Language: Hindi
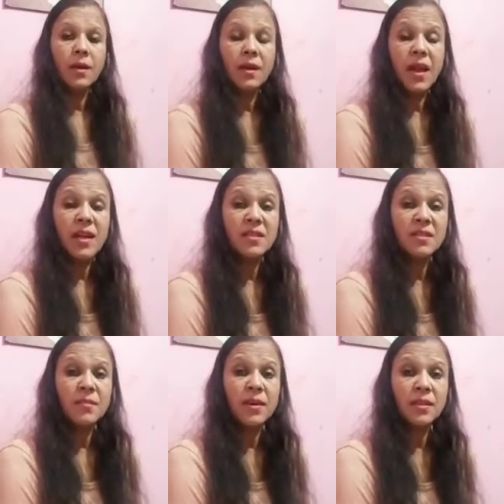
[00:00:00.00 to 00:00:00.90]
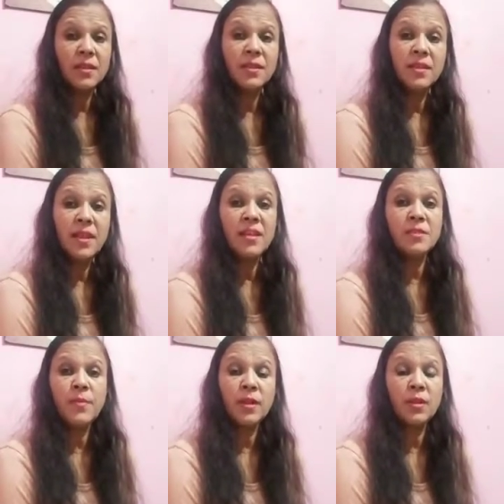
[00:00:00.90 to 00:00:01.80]
राष्ट्रभक्त
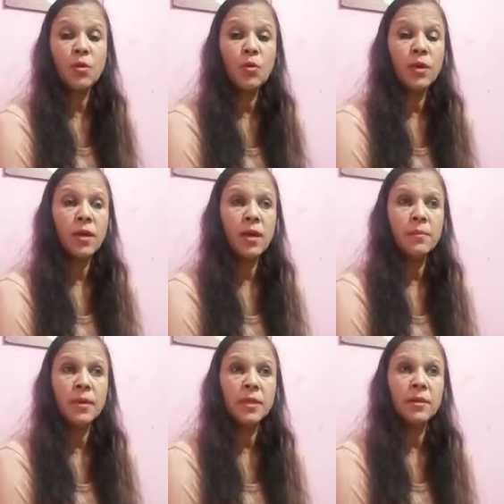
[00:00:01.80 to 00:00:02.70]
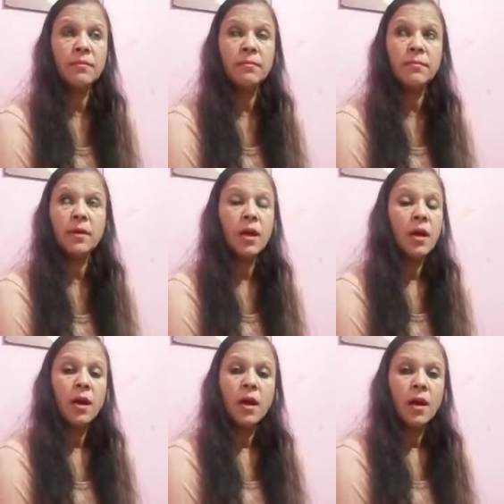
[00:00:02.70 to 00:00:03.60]
देशभक्त होने का मतलब
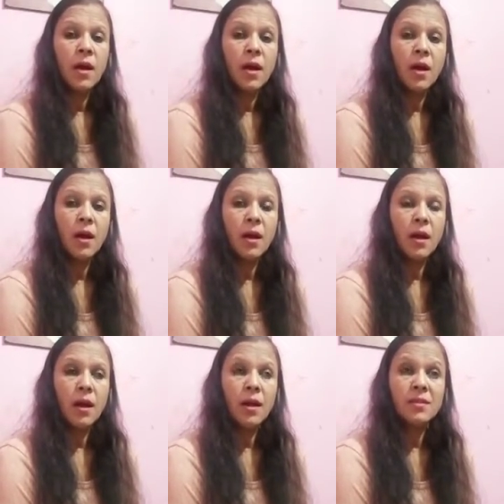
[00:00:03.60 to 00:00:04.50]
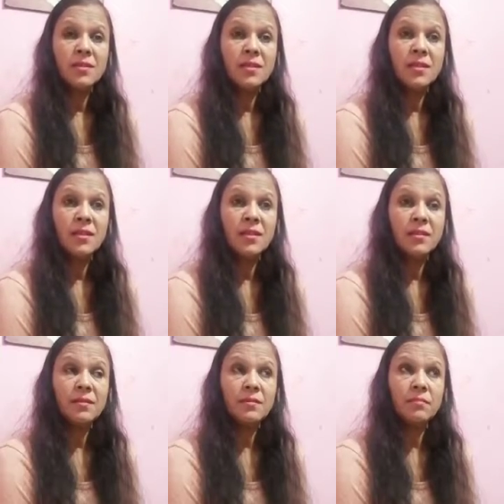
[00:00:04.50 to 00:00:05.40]
आजकल
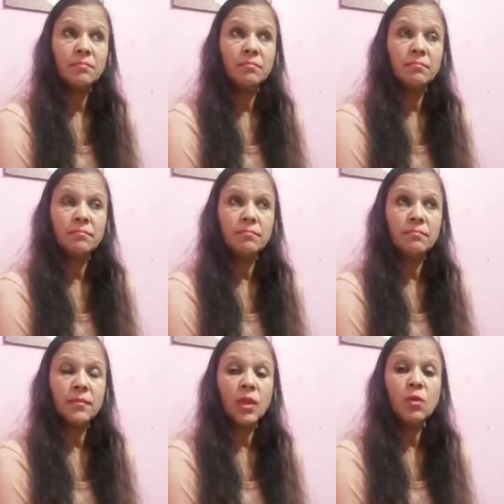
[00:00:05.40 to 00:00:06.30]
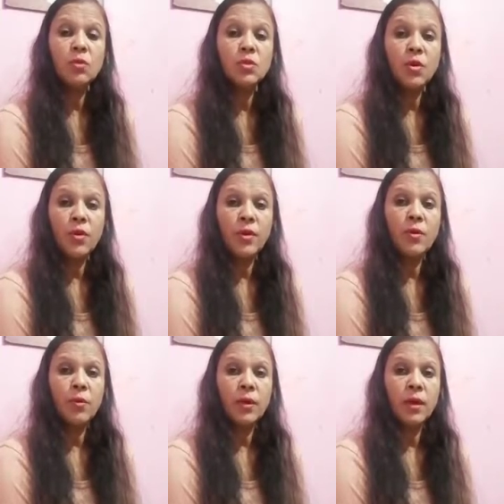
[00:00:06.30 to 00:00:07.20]
कुछ और ही
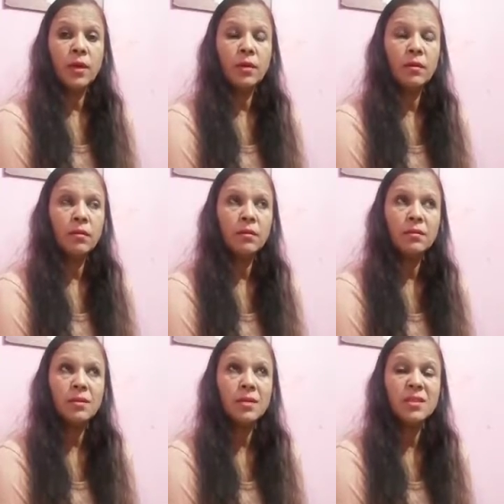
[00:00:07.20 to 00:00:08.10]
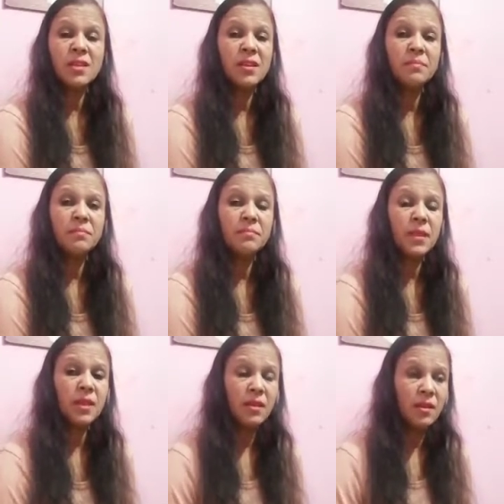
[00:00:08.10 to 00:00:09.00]
हो गया और इसका
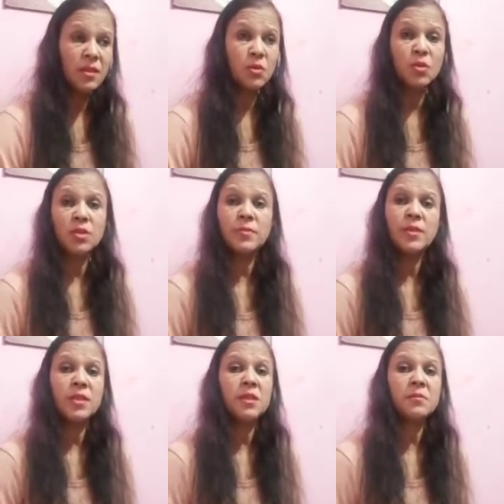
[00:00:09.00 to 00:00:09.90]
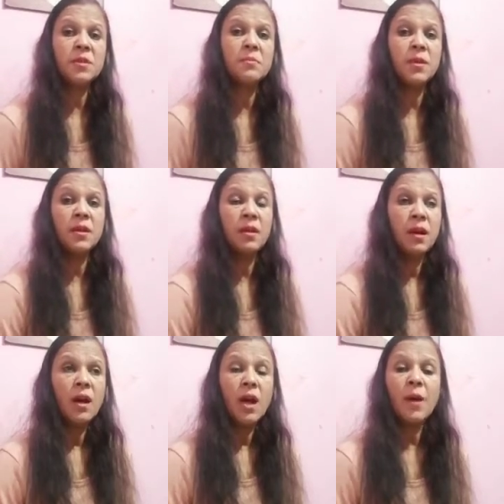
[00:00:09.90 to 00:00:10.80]
इसको समझना कम से कम मैं
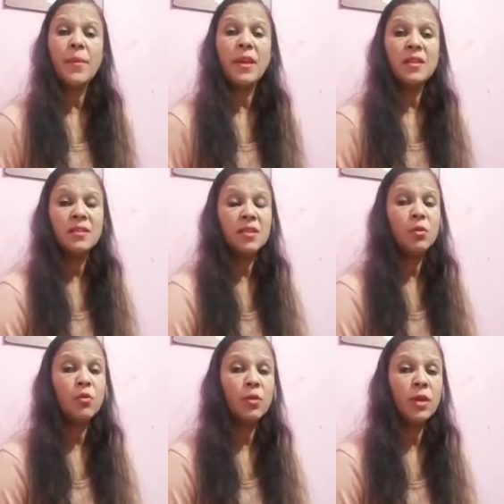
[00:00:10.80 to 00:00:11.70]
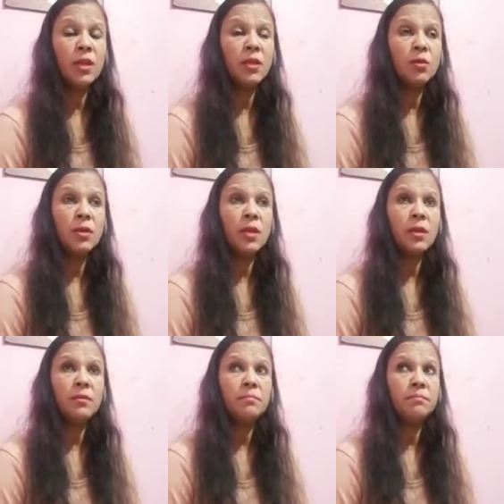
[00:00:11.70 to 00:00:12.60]
हमारे ऐसे लोगों के लिए तो
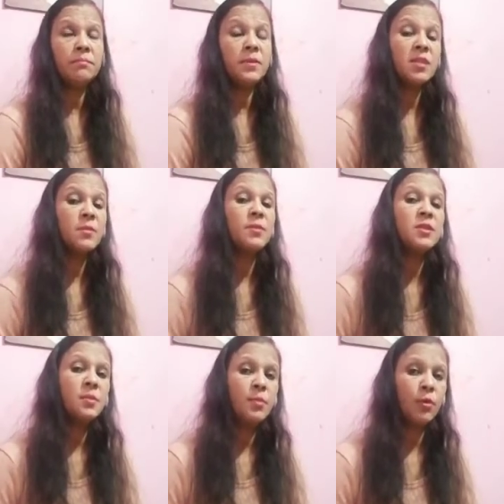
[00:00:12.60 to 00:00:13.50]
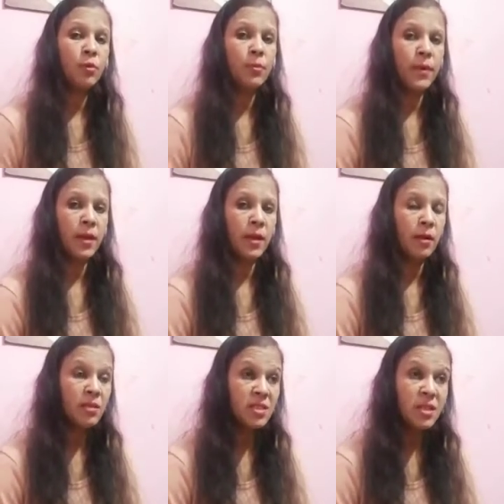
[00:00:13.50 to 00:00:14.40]
ये समझ से बिल्कुल परे है
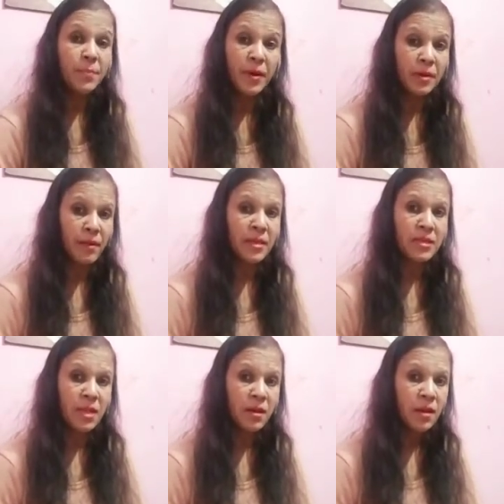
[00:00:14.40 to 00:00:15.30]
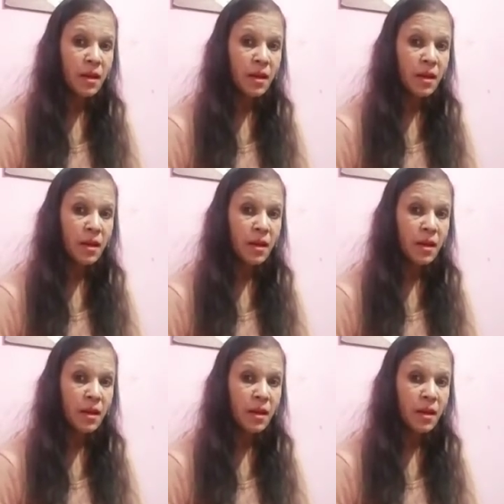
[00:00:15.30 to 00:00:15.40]
और इसकी परिभाषा